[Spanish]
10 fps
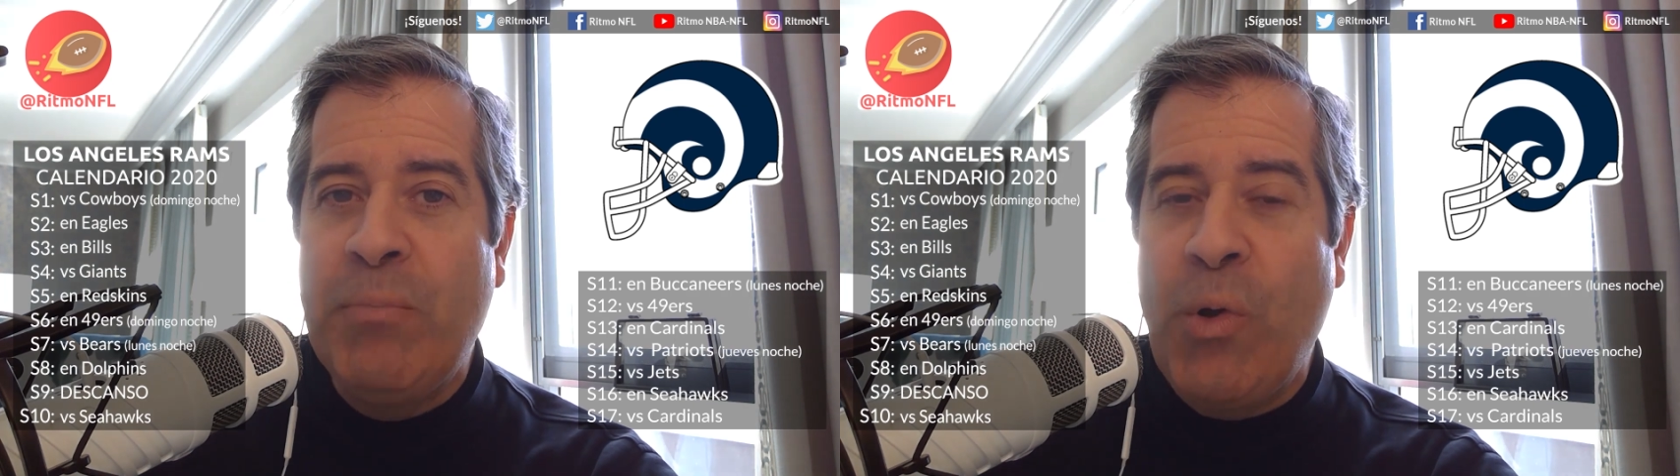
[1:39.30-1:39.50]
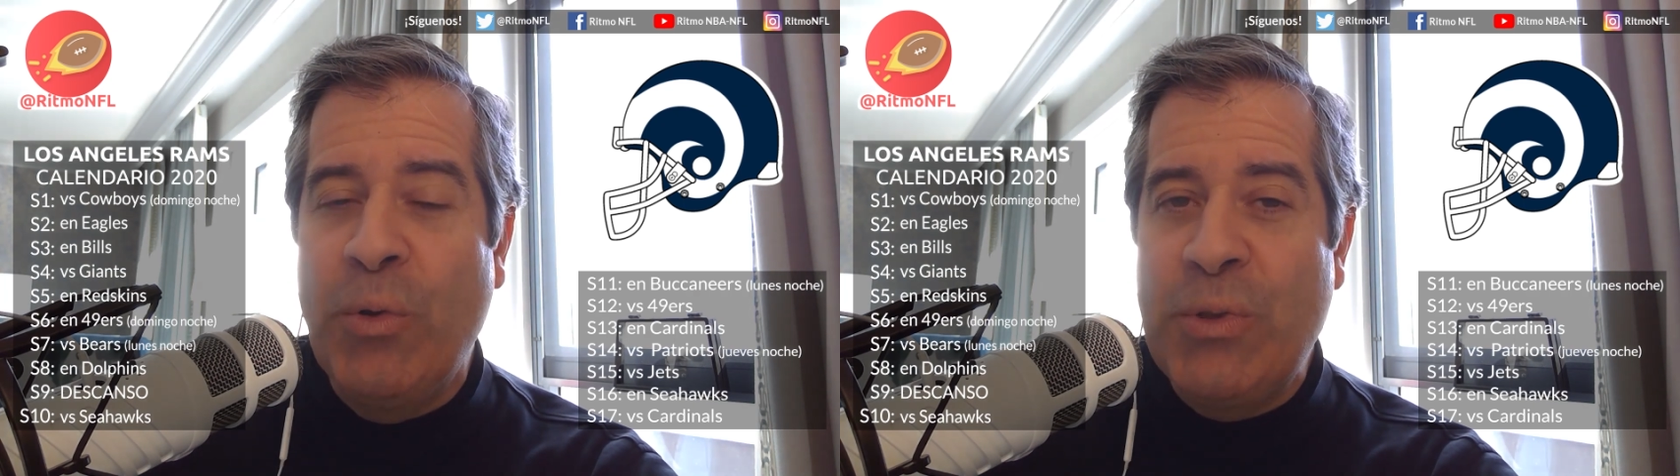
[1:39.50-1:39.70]

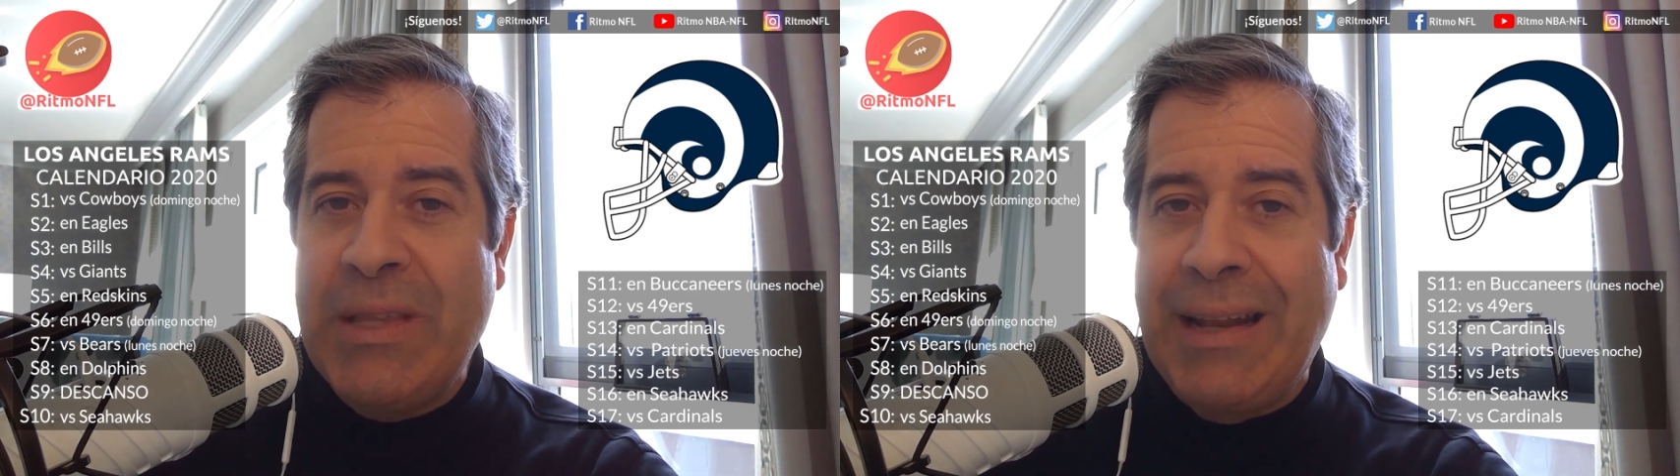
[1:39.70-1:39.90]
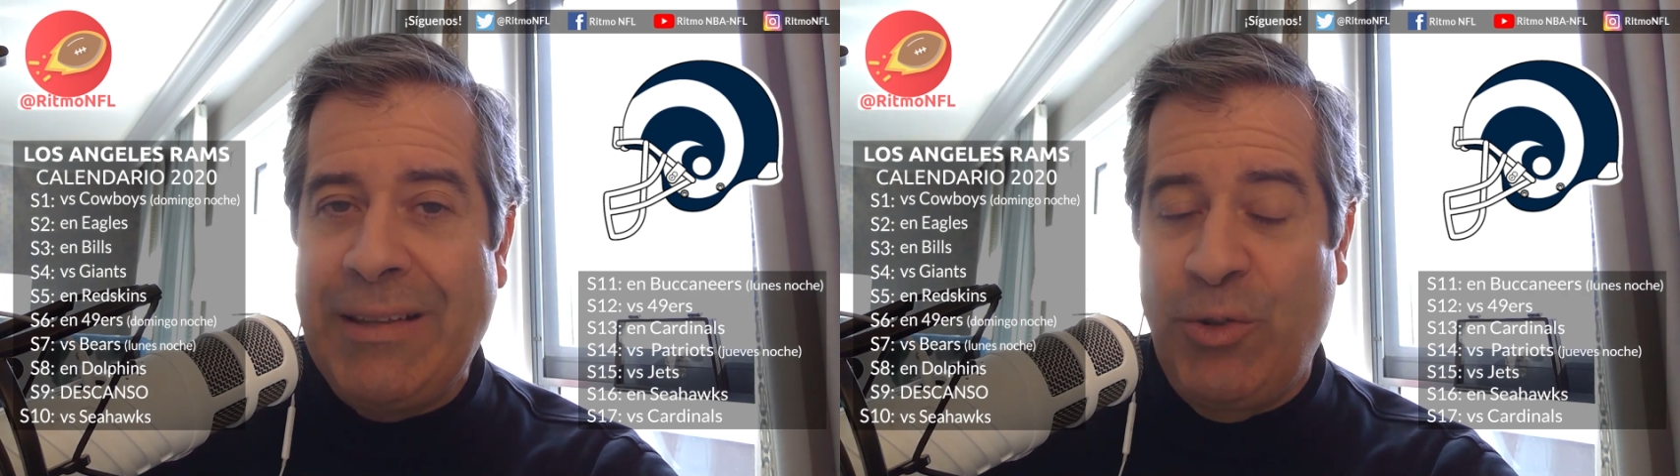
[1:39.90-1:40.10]
con
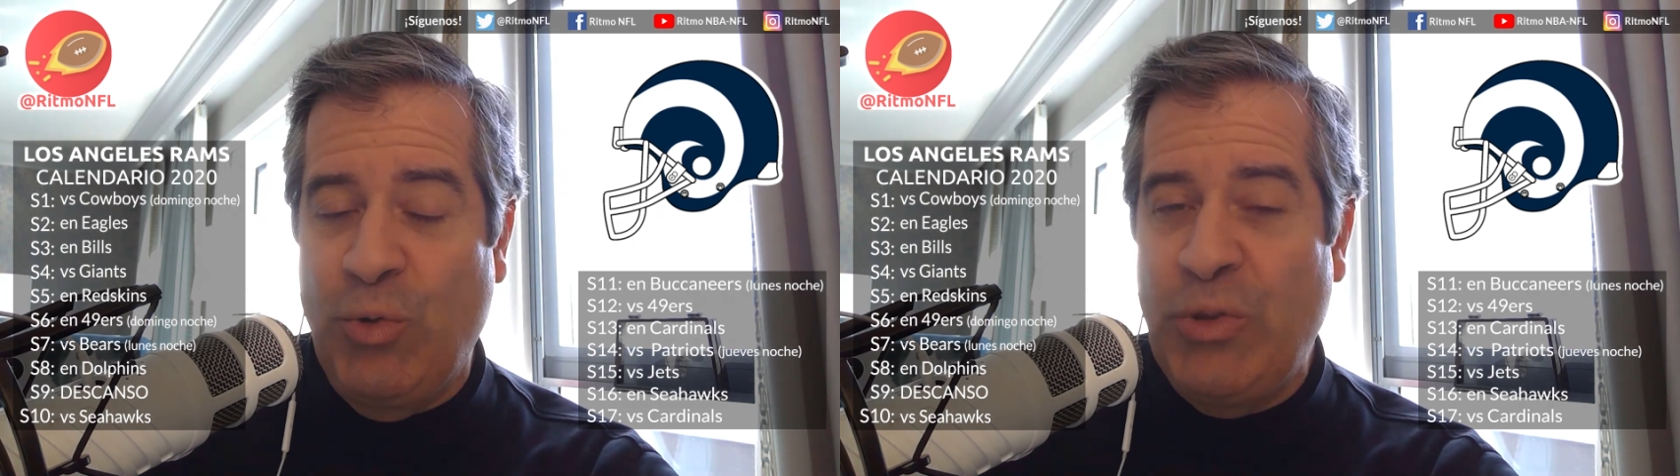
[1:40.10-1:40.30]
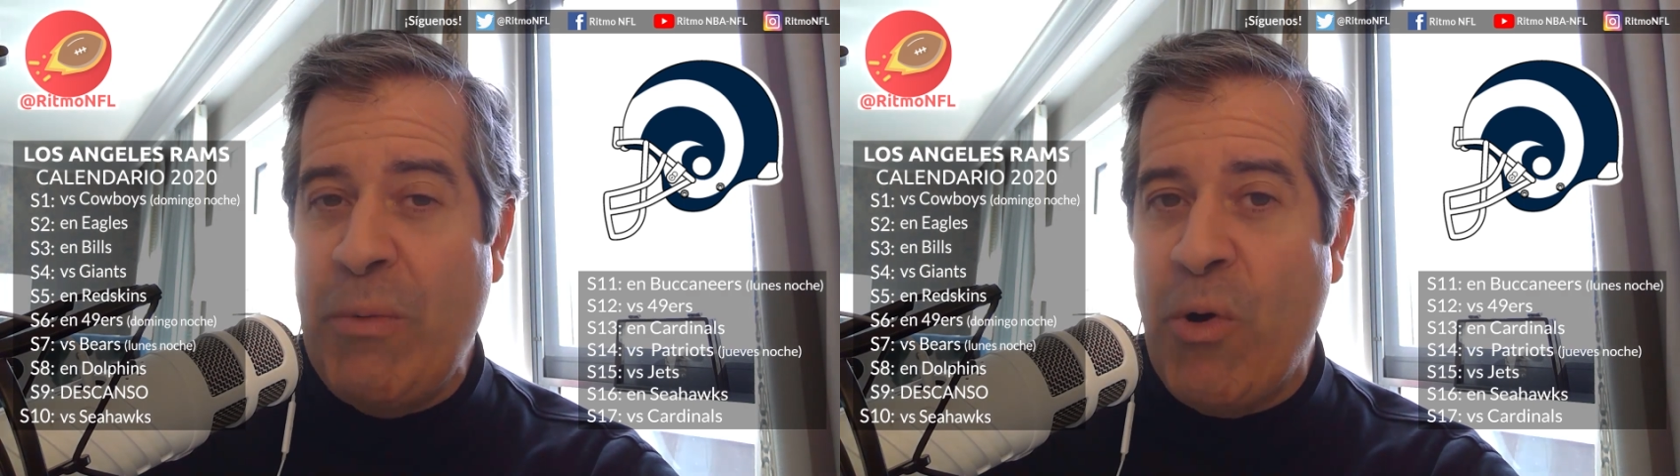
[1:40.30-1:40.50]
tres de
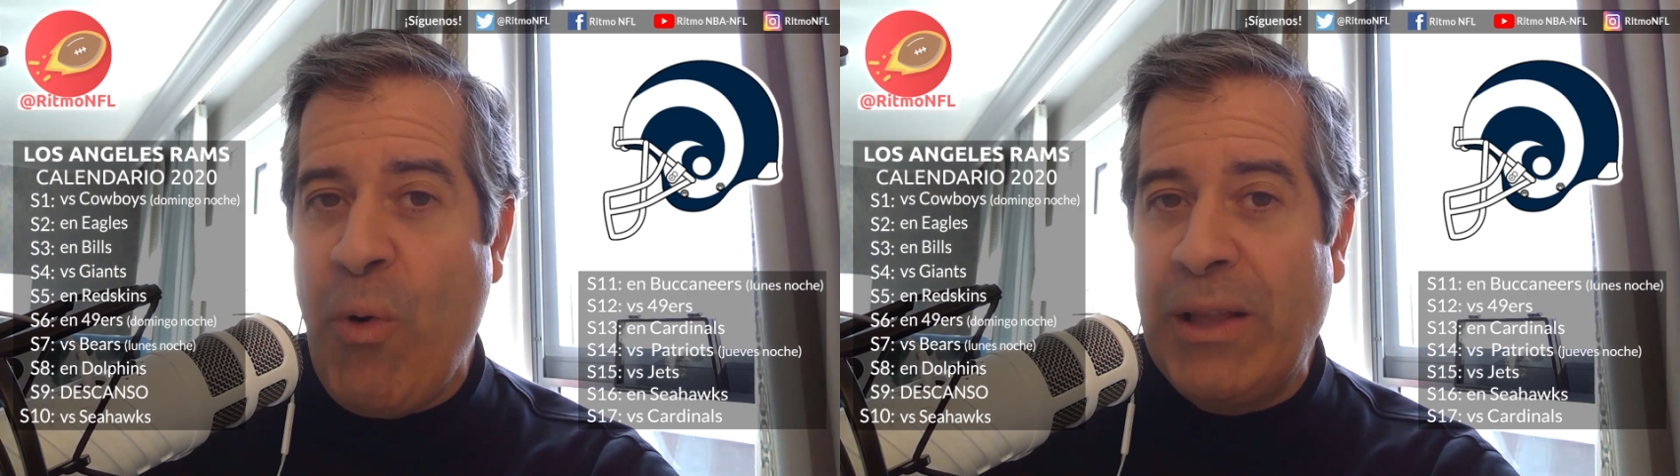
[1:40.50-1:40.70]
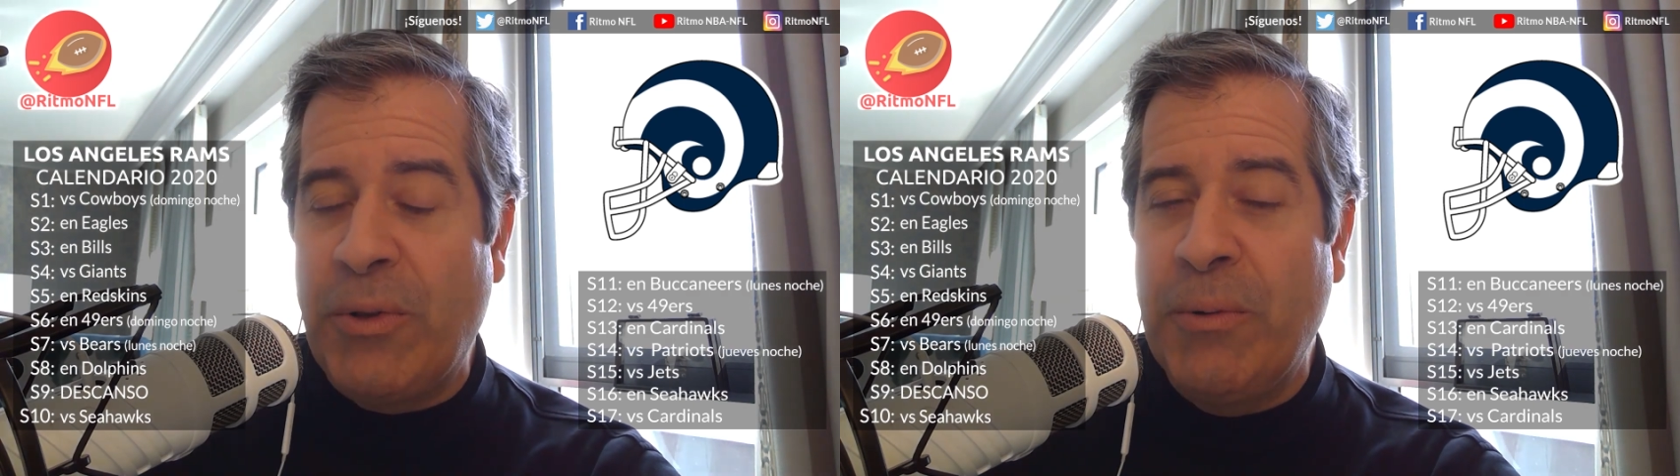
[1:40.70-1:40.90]
sus últimos
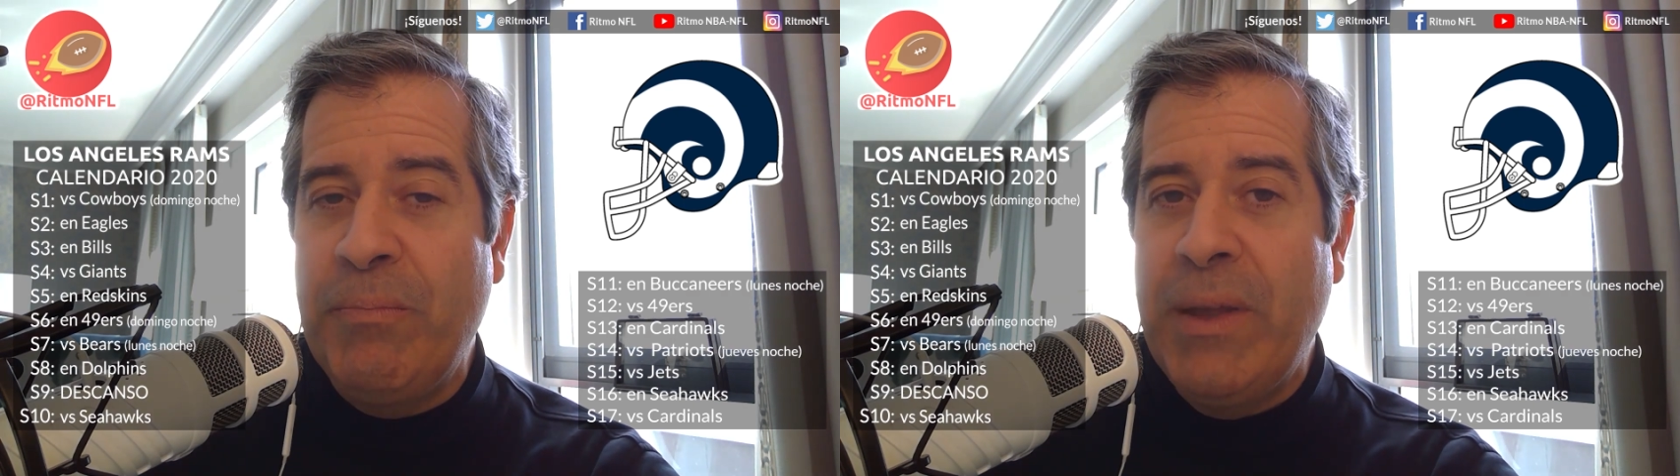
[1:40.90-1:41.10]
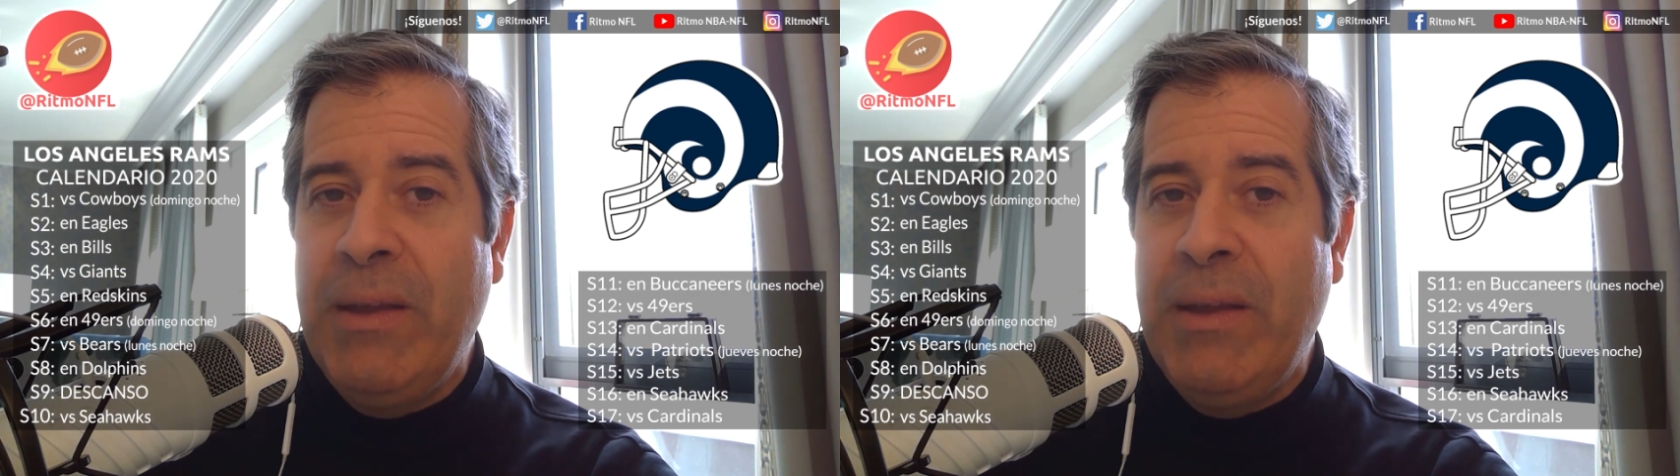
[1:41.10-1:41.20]
cuatro